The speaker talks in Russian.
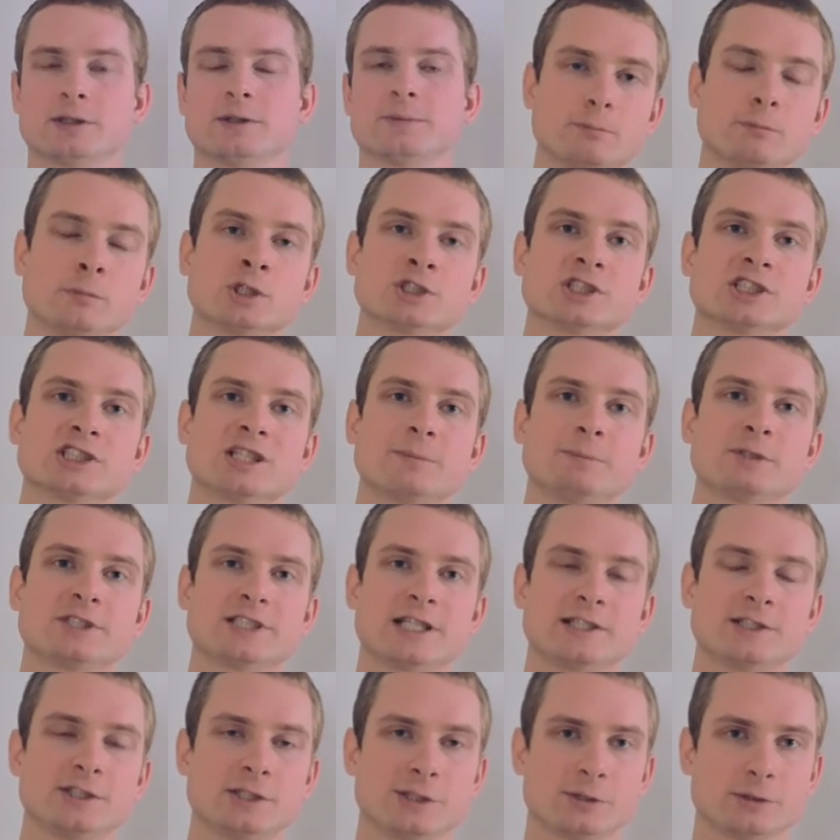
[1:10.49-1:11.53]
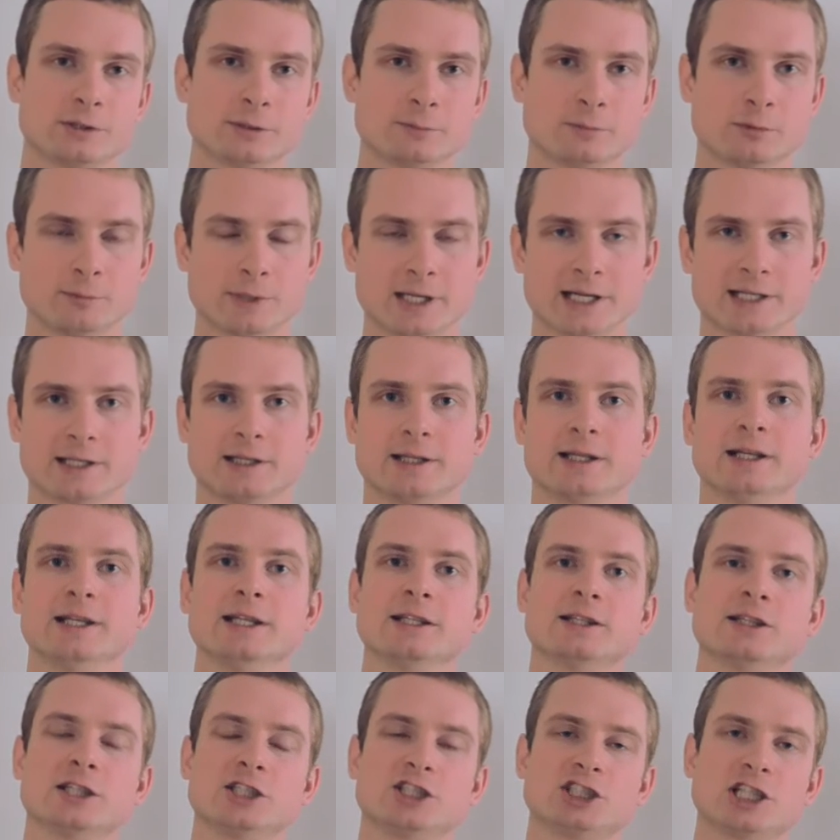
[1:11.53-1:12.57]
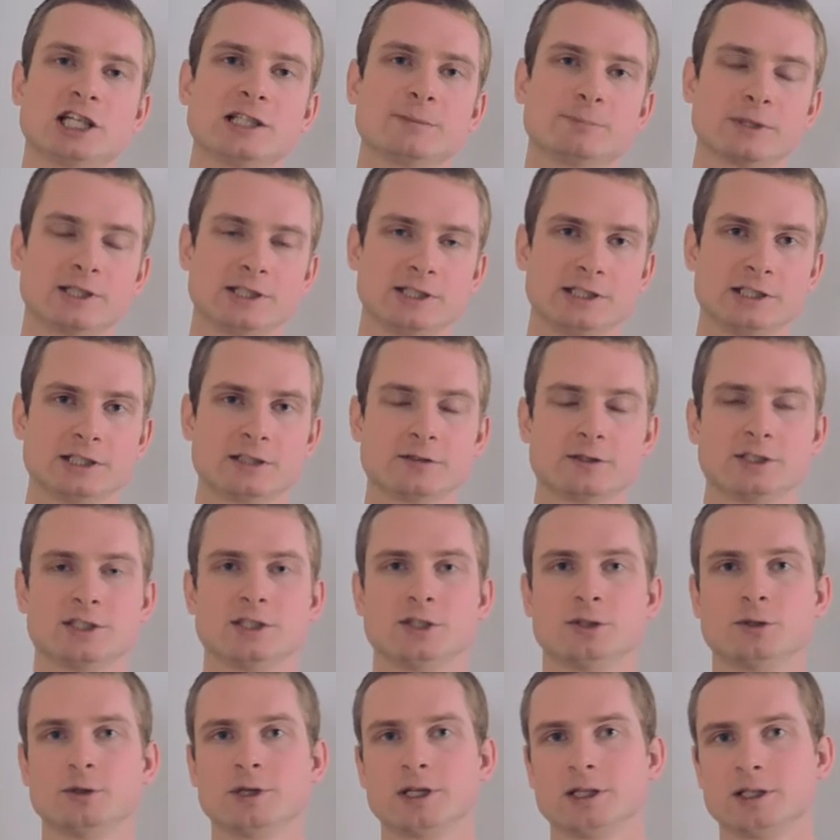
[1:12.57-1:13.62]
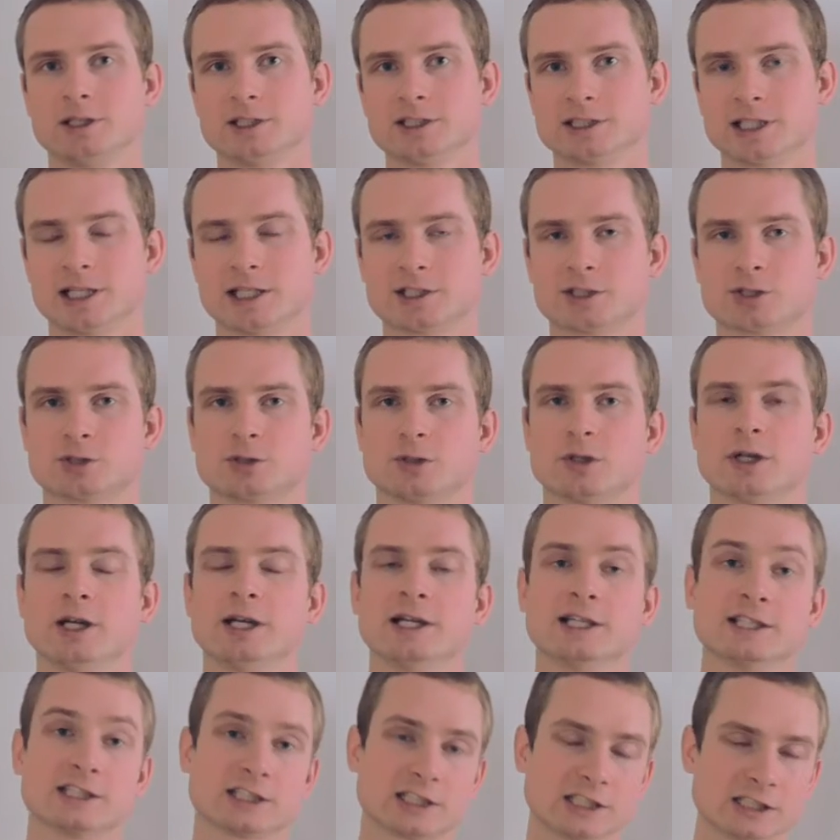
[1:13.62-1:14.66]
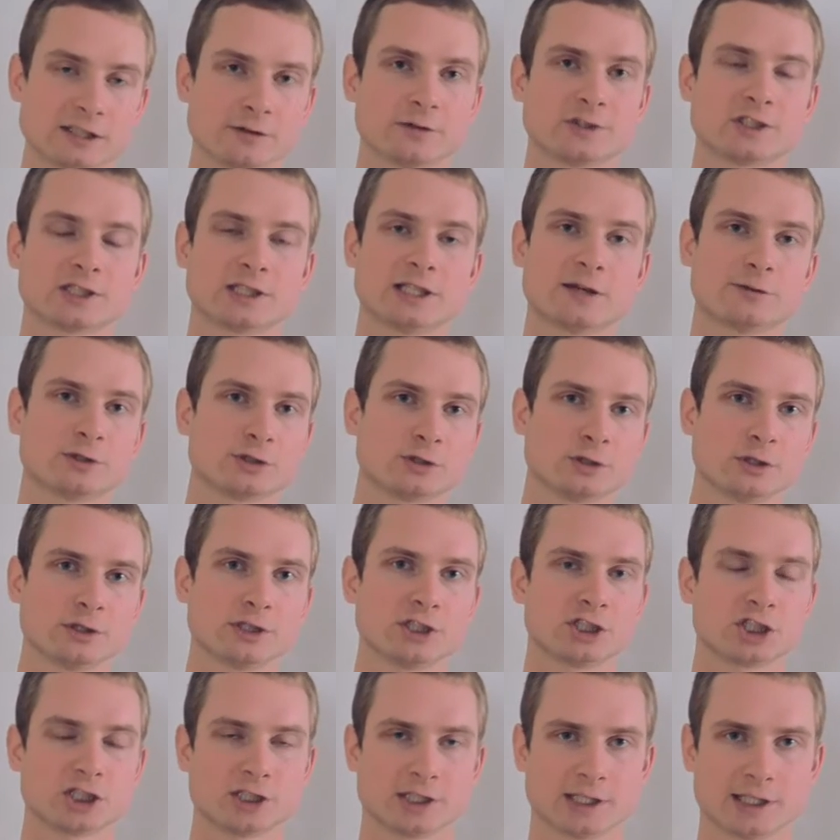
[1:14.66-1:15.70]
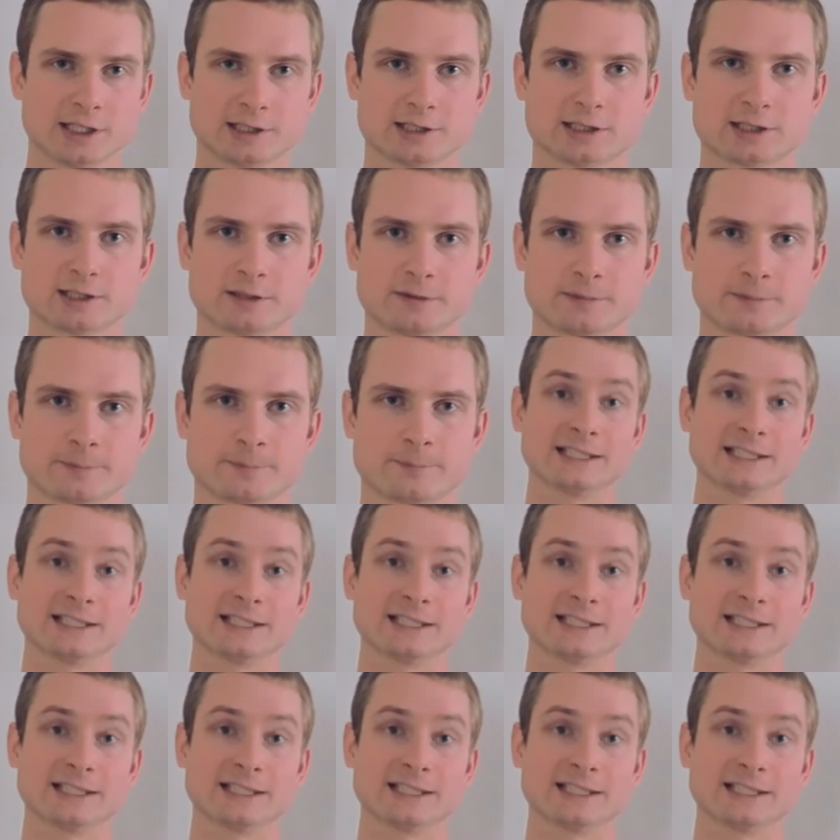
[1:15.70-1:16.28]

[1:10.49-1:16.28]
Можно записать ее на бумаге, начать планировать ее реализацию. С этого всегда все и начинается.